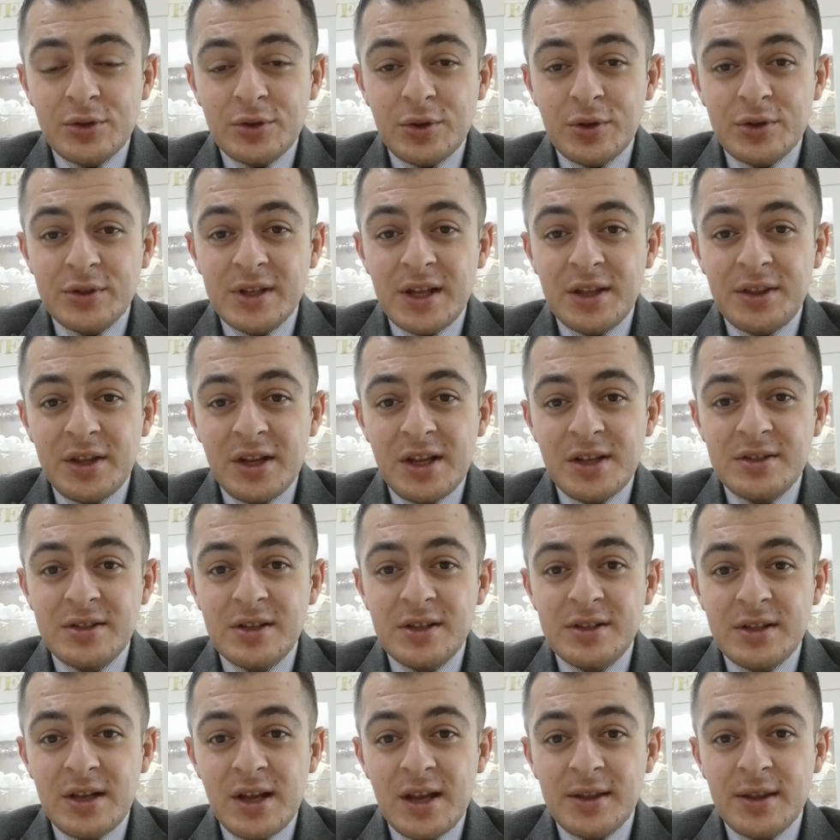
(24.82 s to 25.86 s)
что за
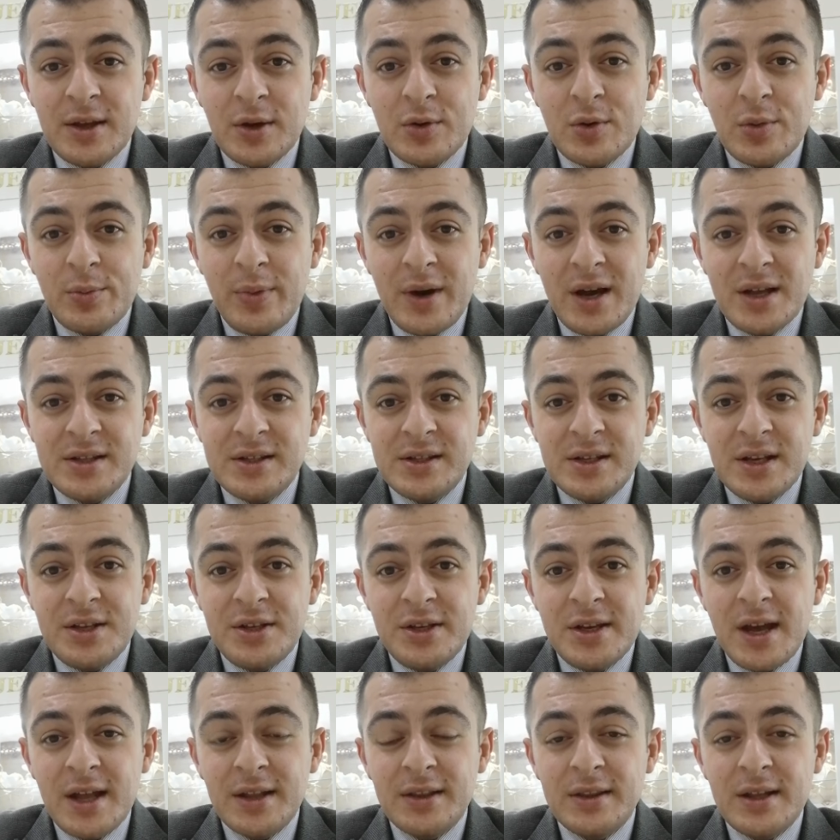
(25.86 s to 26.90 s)
30 лет оккупации
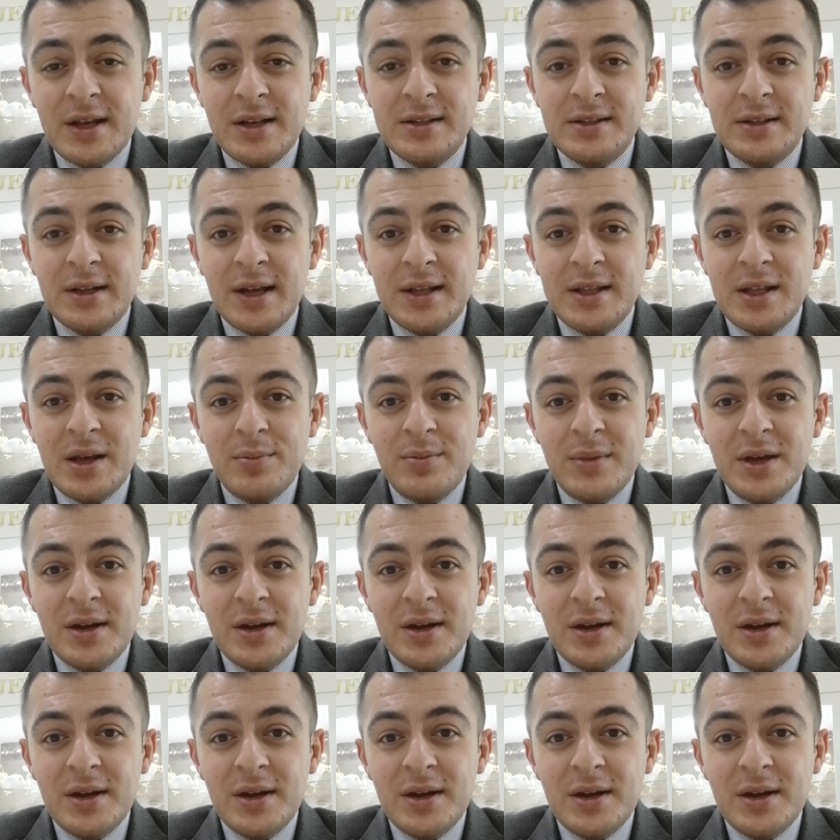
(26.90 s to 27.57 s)
ни одна страна